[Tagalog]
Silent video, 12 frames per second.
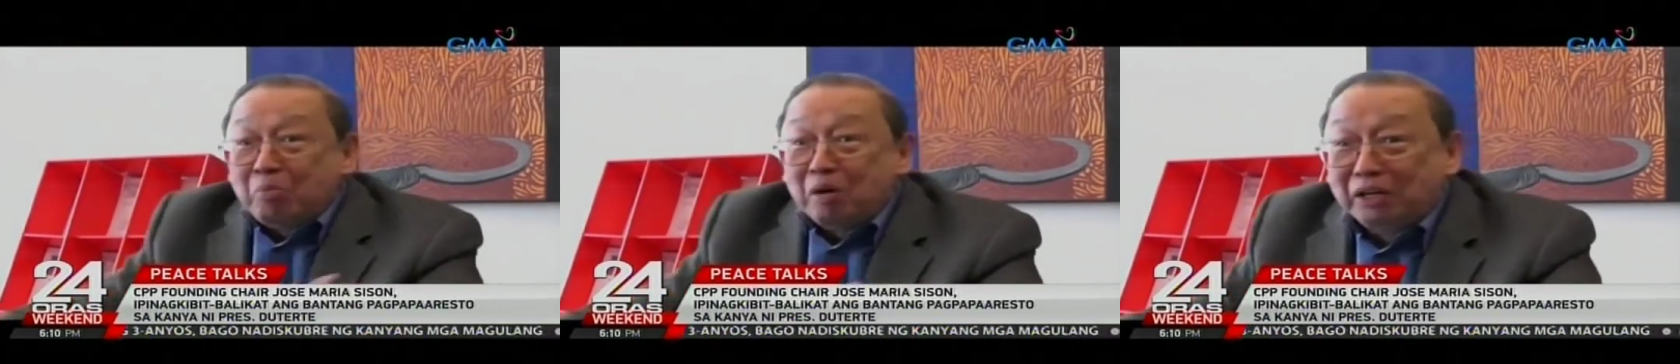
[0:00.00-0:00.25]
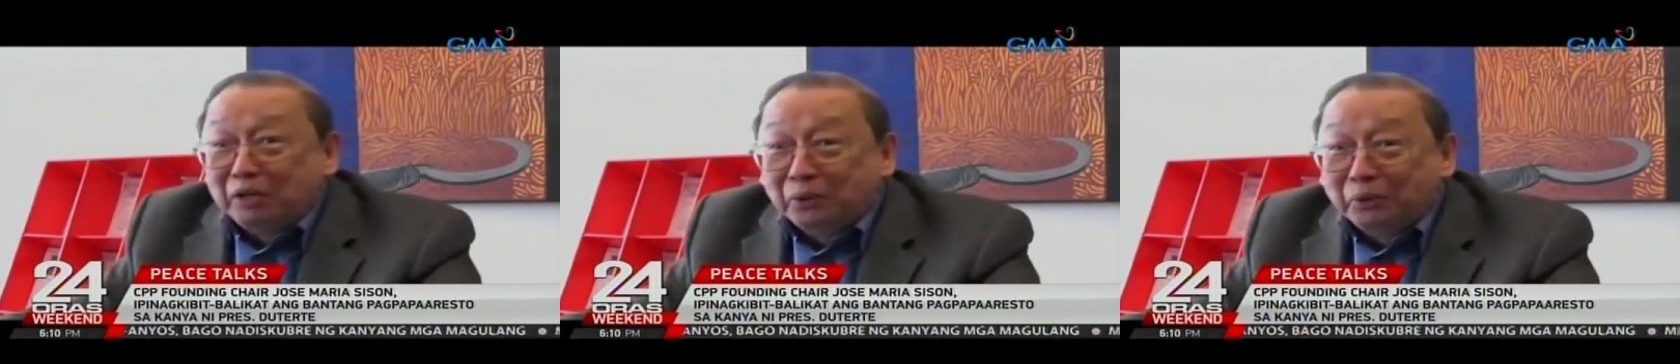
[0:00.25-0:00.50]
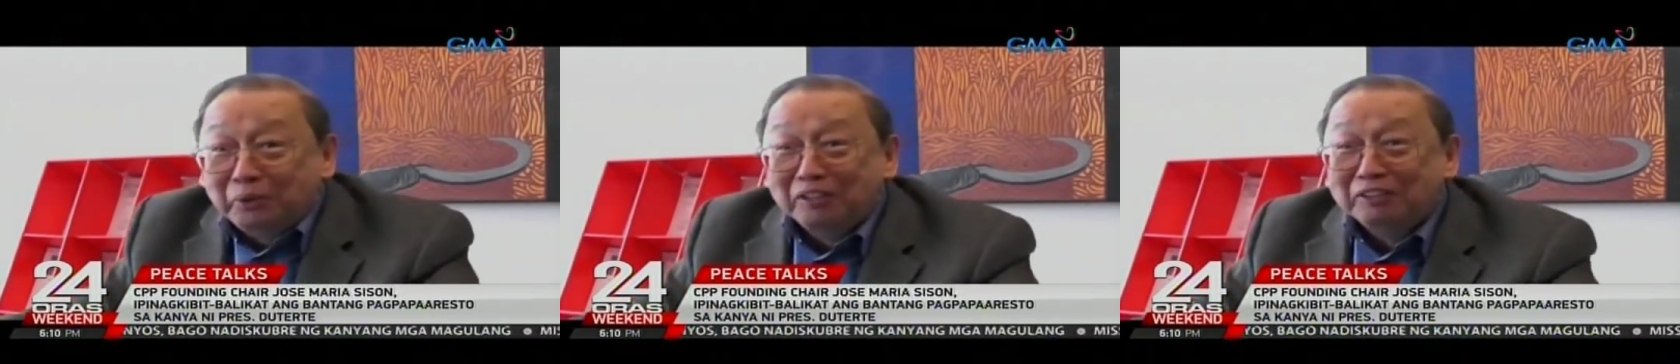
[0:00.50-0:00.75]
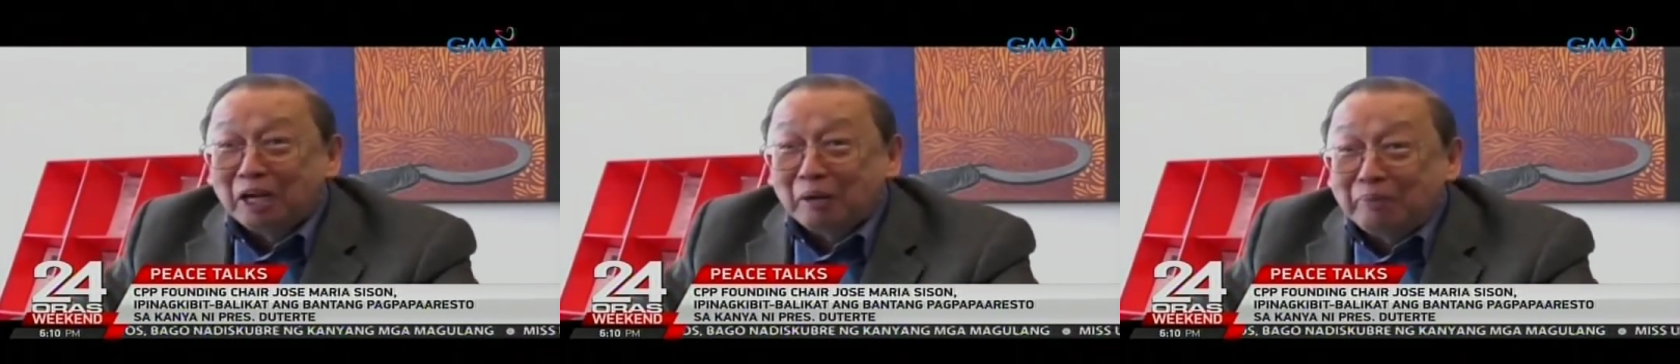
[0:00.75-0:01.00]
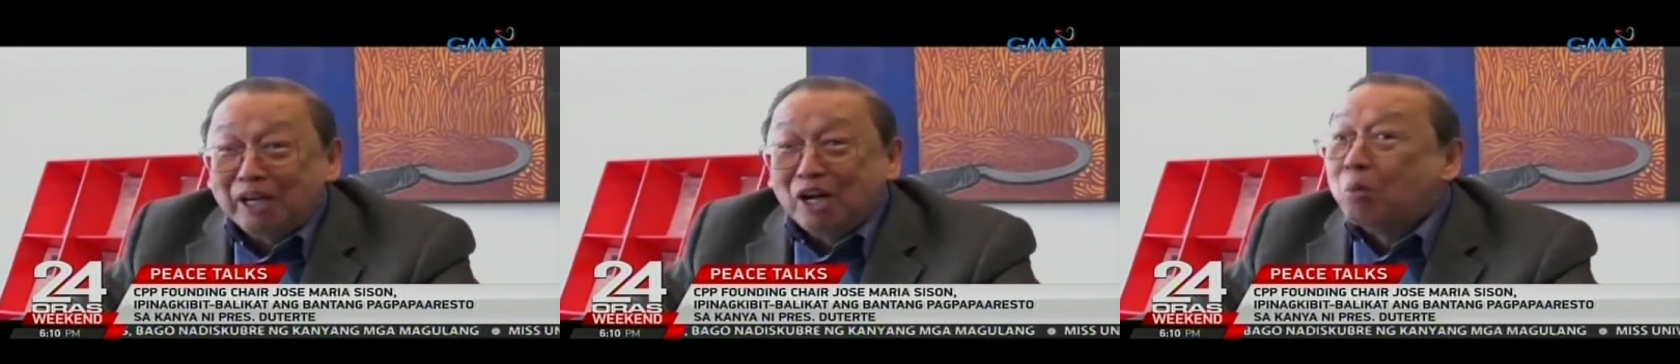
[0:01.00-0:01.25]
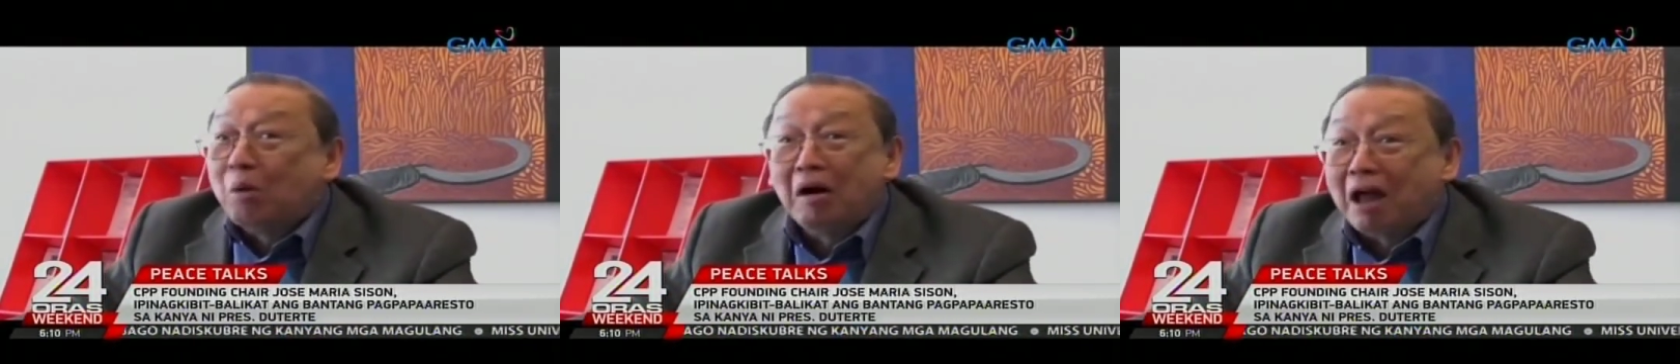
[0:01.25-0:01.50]
matagal na araw siyang gustong
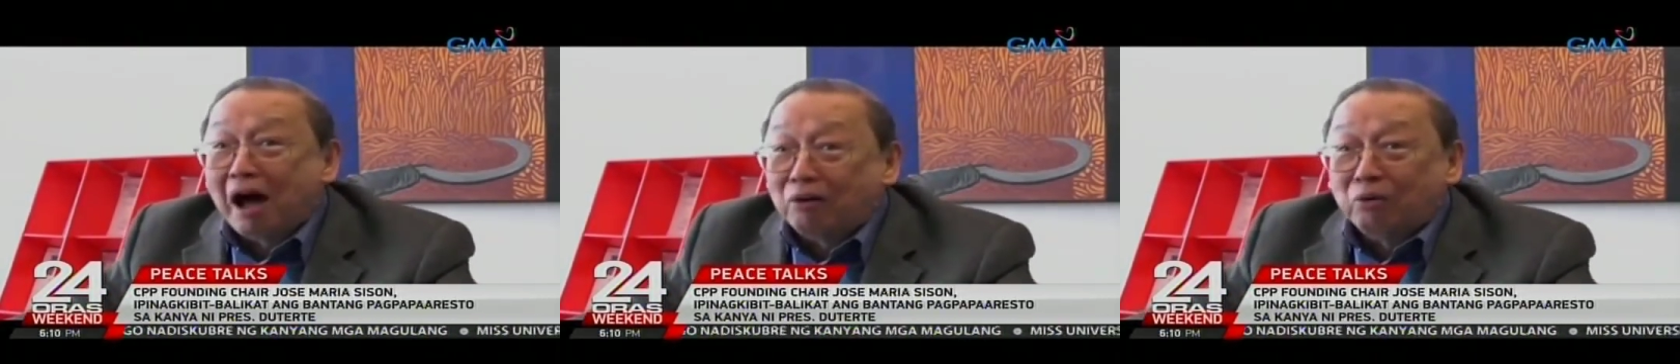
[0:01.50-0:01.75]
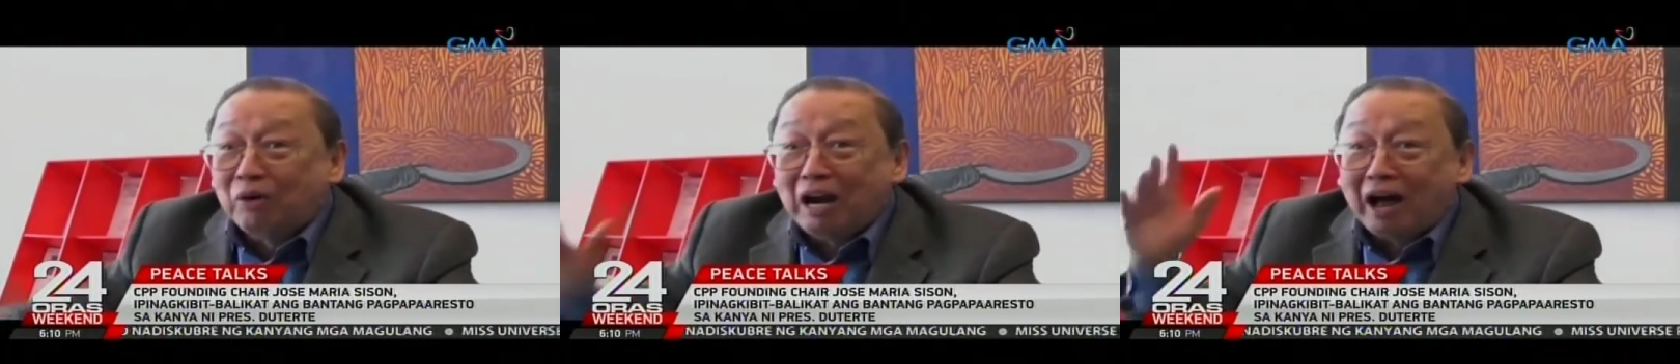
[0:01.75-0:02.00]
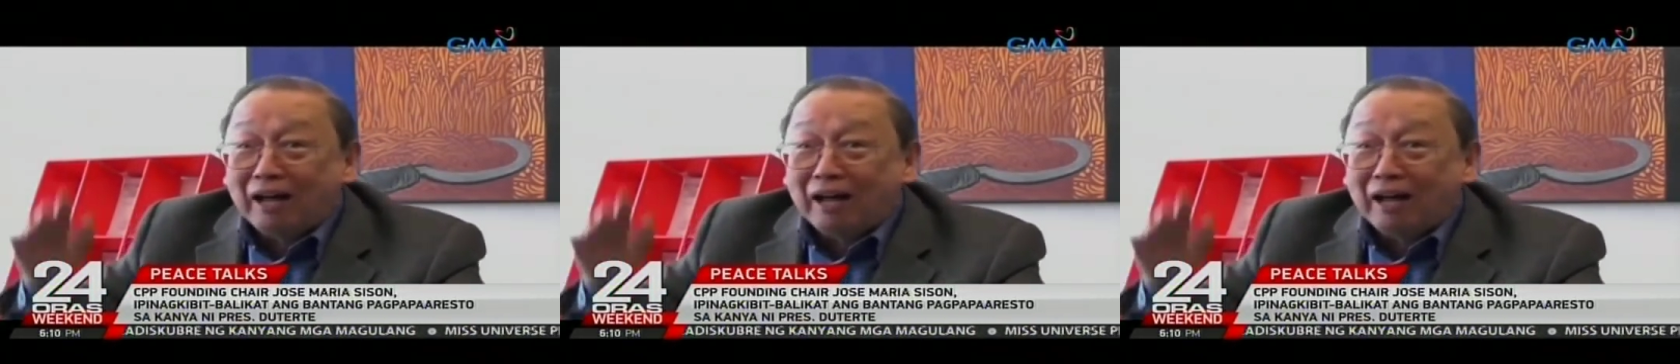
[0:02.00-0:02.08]
ipapatay nito.